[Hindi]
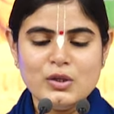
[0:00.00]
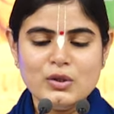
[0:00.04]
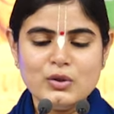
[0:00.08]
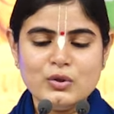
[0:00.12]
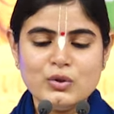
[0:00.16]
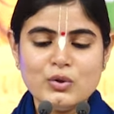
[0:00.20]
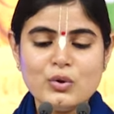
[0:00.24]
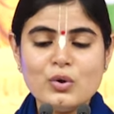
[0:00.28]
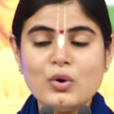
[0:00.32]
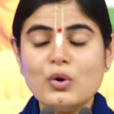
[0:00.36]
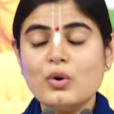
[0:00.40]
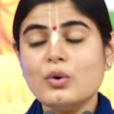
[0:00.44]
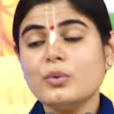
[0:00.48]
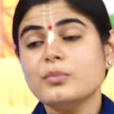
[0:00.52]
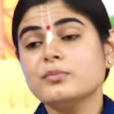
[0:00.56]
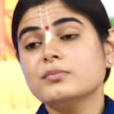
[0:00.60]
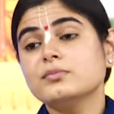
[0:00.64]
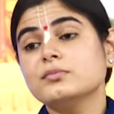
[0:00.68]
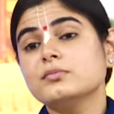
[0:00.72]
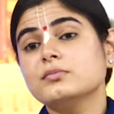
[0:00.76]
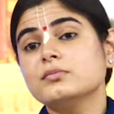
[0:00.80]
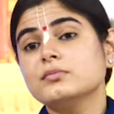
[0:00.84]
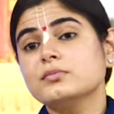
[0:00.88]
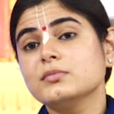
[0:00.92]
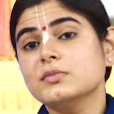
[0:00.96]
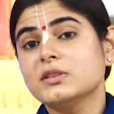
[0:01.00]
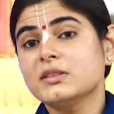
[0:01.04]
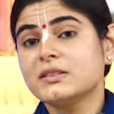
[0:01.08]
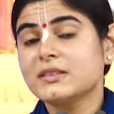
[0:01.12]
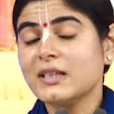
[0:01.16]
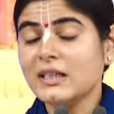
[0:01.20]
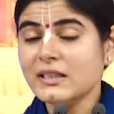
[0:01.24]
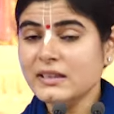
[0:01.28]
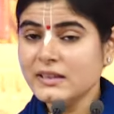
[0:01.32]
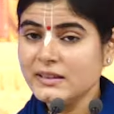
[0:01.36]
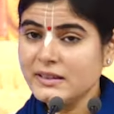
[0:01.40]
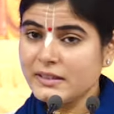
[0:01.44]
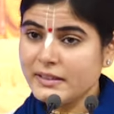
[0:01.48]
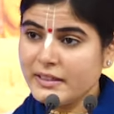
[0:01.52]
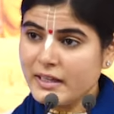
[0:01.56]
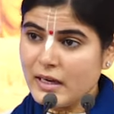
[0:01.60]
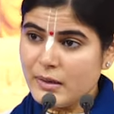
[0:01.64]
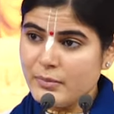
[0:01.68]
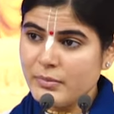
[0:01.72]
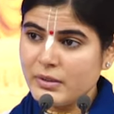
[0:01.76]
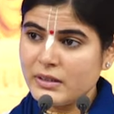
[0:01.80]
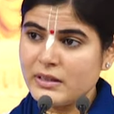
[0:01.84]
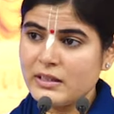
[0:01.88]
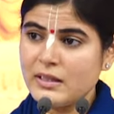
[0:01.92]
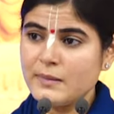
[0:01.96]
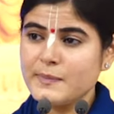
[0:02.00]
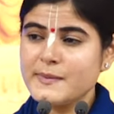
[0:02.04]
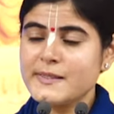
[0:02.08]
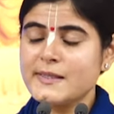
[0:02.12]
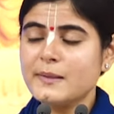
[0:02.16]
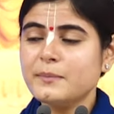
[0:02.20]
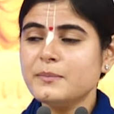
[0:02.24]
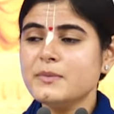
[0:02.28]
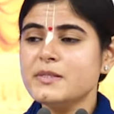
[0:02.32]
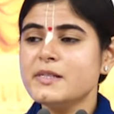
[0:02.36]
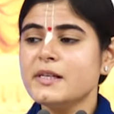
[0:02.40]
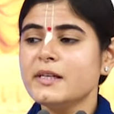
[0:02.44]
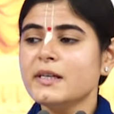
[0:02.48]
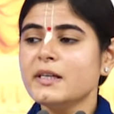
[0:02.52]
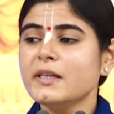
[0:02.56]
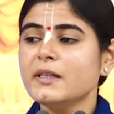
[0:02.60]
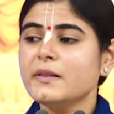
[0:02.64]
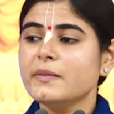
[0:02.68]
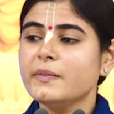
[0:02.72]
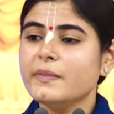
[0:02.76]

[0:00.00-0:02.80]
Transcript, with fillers: तो संत का मतलब समझे